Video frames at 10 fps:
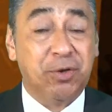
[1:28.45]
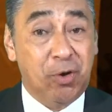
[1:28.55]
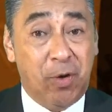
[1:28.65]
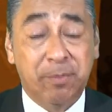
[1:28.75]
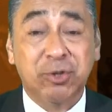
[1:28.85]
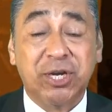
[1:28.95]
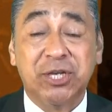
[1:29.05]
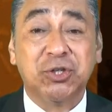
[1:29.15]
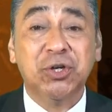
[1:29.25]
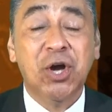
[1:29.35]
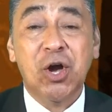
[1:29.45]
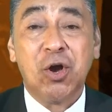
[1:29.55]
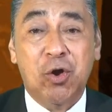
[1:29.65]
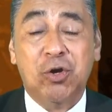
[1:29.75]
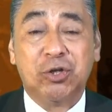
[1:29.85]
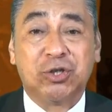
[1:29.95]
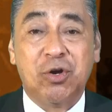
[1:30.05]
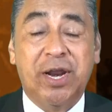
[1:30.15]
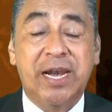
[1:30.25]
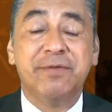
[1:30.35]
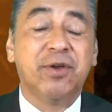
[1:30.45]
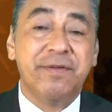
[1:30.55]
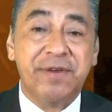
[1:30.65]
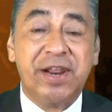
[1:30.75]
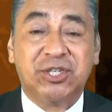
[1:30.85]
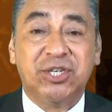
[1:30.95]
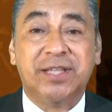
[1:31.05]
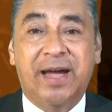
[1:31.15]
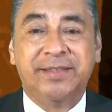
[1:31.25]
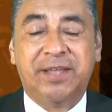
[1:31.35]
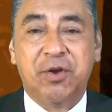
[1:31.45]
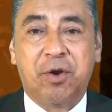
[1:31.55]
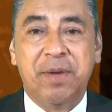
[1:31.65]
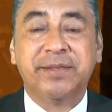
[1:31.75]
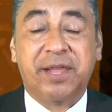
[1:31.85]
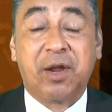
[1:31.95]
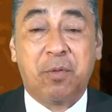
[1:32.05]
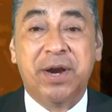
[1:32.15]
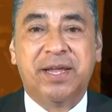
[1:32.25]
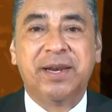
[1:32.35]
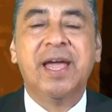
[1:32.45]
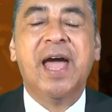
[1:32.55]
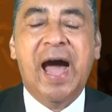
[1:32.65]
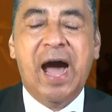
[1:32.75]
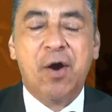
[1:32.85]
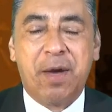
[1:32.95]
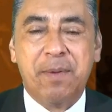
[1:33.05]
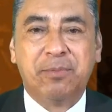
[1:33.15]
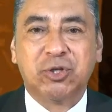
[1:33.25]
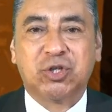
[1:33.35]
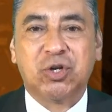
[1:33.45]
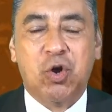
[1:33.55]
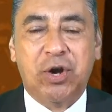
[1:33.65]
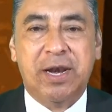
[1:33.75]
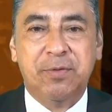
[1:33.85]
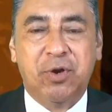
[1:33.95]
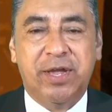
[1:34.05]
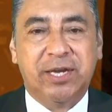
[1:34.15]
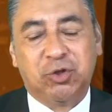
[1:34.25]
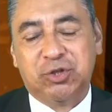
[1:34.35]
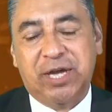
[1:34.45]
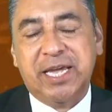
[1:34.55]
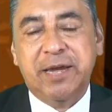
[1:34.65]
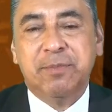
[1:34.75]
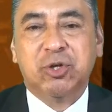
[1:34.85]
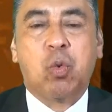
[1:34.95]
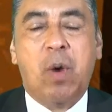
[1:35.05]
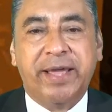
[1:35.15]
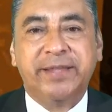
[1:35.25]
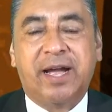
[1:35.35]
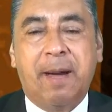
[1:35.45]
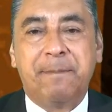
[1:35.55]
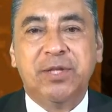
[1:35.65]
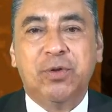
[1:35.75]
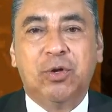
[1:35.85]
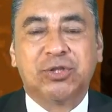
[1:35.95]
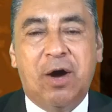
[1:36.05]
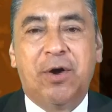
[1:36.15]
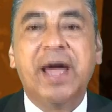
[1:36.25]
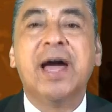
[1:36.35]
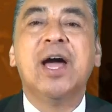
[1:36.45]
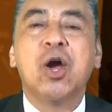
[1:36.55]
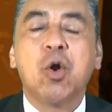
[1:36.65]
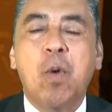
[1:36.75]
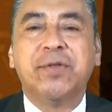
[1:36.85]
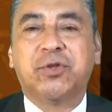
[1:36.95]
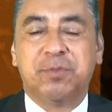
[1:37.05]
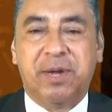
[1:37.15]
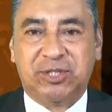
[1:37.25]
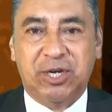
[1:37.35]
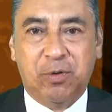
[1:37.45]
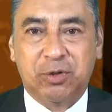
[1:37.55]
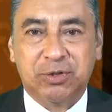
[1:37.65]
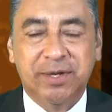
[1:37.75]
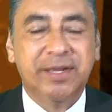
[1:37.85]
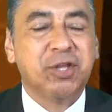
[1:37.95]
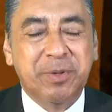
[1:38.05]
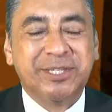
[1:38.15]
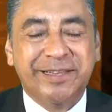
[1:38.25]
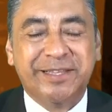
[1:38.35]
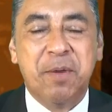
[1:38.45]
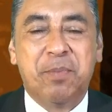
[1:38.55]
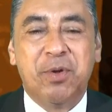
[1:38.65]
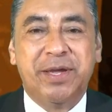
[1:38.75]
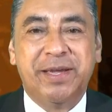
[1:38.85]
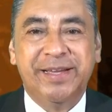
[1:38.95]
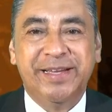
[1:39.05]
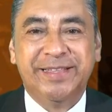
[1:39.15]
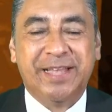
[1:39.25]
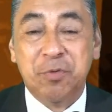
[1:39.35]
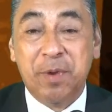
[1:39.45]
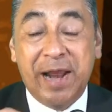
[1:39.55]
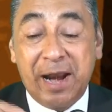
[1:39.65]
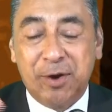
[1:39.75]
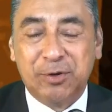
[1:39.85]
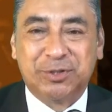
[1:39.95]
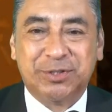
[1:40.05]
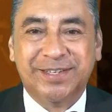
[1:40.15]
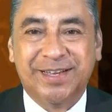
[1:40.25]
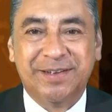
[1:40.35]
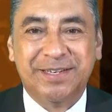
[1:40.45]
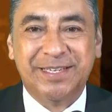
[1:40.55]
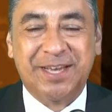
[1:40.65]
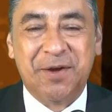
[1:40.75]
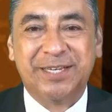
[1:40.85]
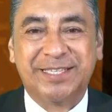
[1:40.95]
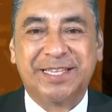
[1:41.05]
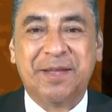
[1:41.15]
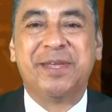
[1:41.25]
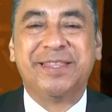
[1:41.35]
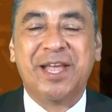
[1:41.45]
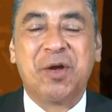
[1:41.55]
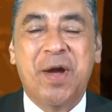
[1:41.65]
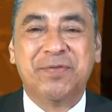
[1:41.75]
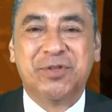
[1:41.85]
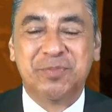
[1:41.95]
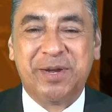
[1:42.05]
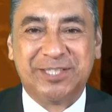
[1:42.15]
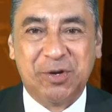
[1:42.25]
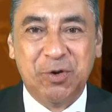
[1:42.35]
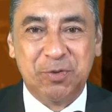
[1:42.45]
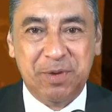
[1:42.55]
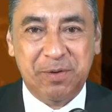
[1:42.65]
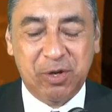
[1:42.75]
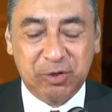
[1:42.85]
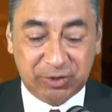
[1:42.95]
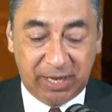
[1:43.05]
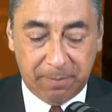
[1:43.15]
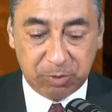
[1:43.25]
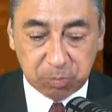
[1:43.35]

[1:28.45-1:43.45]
Lo hemos hecho con, los, con el libro de Berechit anteriormente, recuerdan. Ahora vamos con el libro de Éxodo. Ya dijimos 40 capítulos, ahora cuántos versículos. Tómese el tiempo de, de numerarlos y saber exactamente cuántos versículos bíblicos tenemos.